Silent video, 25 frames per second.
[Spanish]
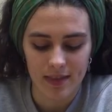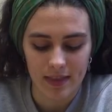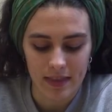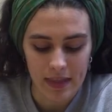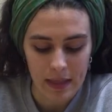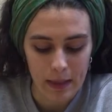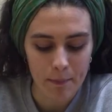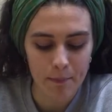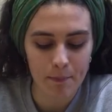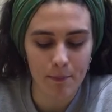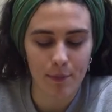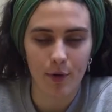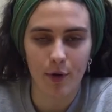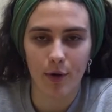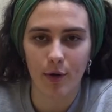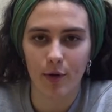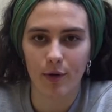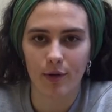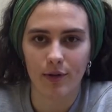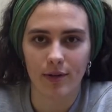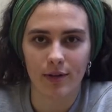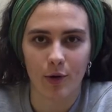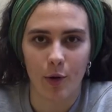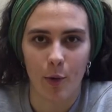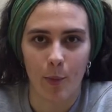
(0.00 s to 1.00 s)
Tiempo,
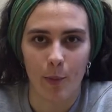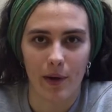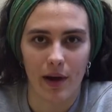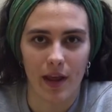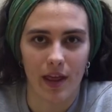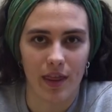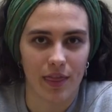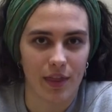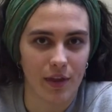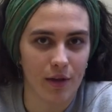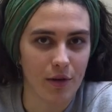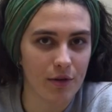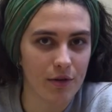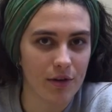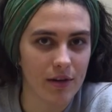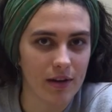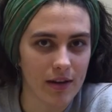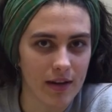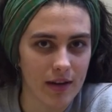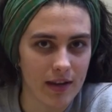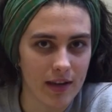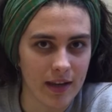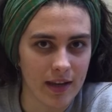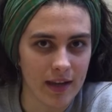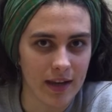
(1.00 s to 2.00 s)
cooperación
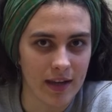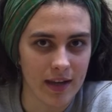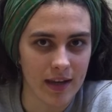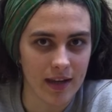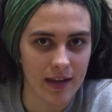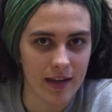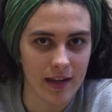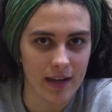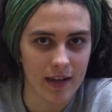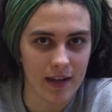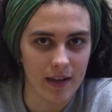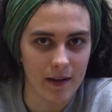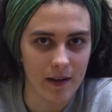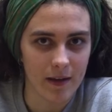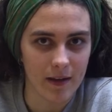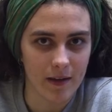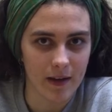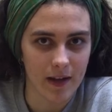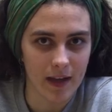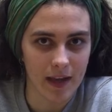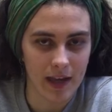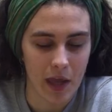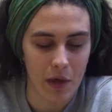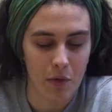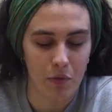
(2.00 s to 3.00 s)
y,
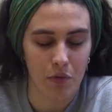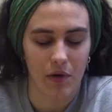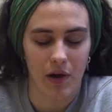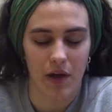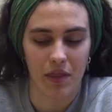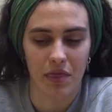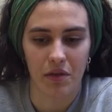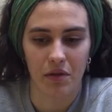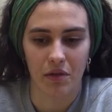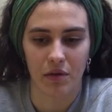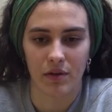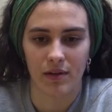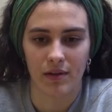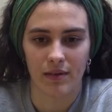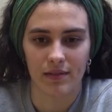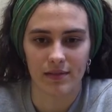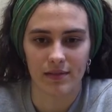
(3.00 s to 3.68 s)
y educación.